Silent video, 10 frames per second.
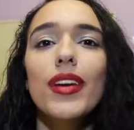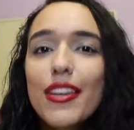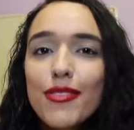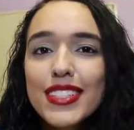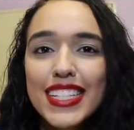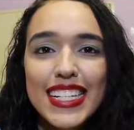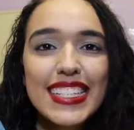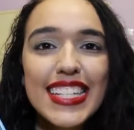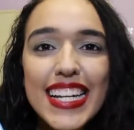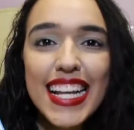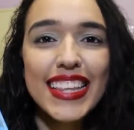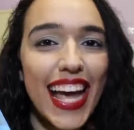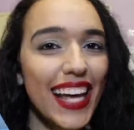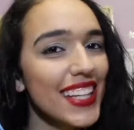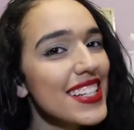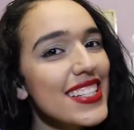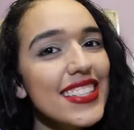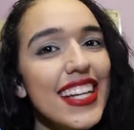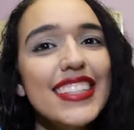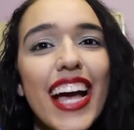O livro se inicia na década de
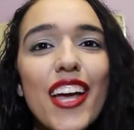70